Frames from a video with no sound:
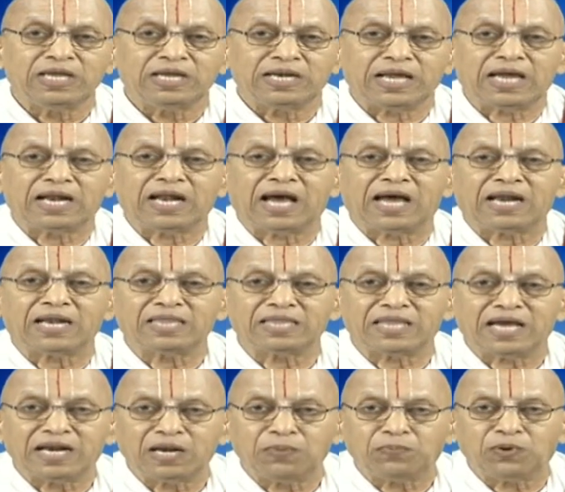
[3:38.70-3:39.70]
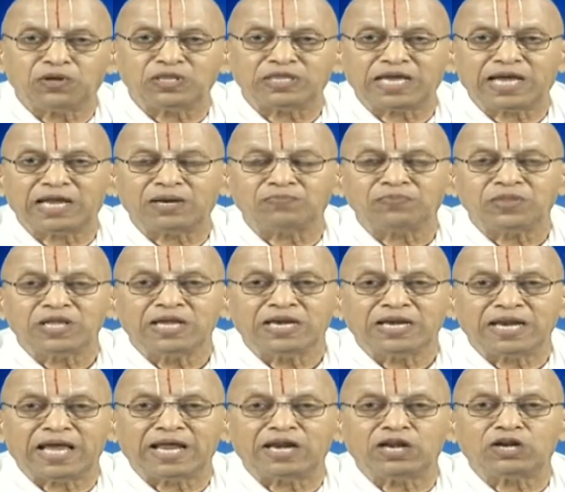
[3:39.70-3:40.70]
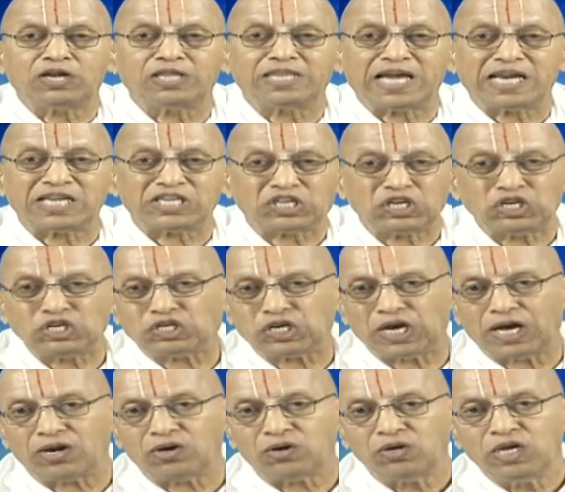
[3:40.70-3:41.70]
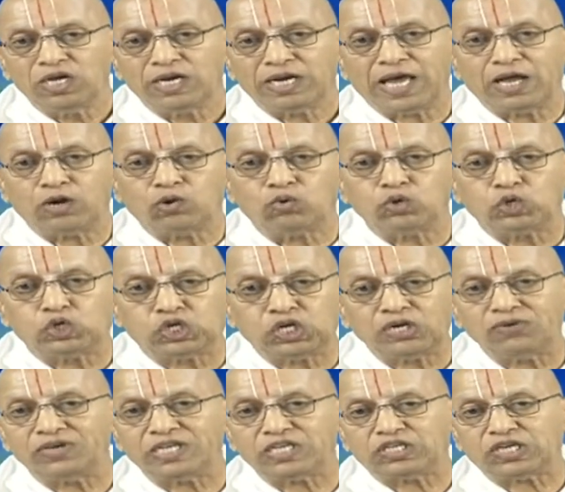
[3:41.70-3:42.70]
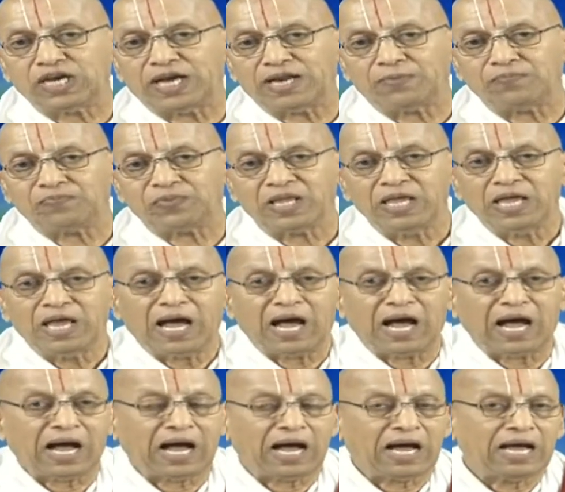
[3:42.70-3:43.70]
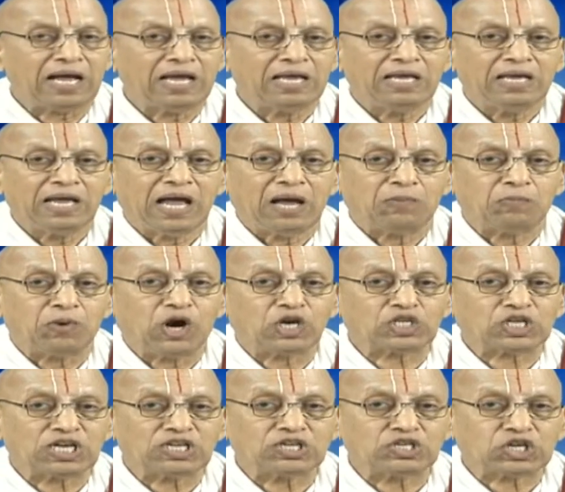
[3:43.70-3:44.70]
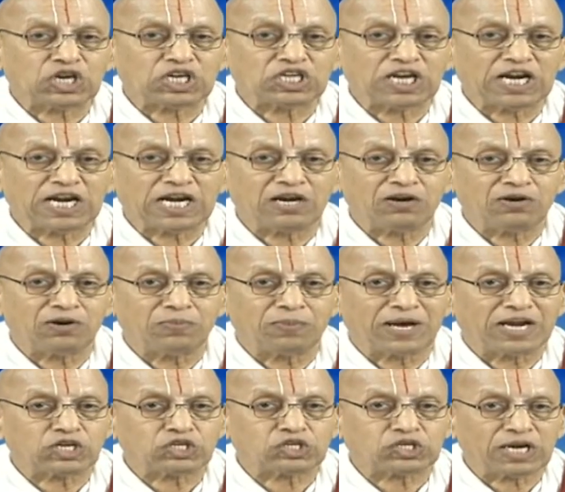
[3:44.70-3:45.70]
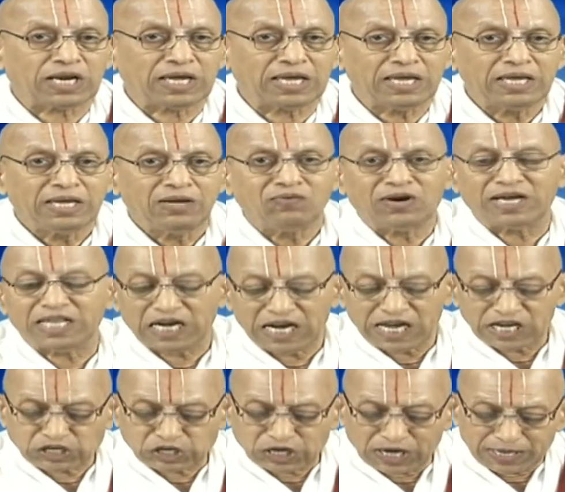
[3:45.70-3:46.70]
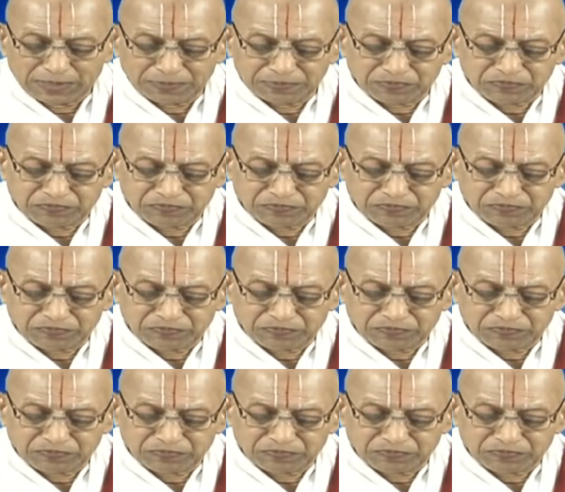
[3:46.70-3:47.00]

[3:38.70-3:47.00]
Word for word: నేను ఆనందాన్ని పొందాను నేను నిన్ను దర్శించాను నేను ఉజ్జీవించాను ఆ మోసం చేసేటటువంటి మనస్సుని వదిలేశాను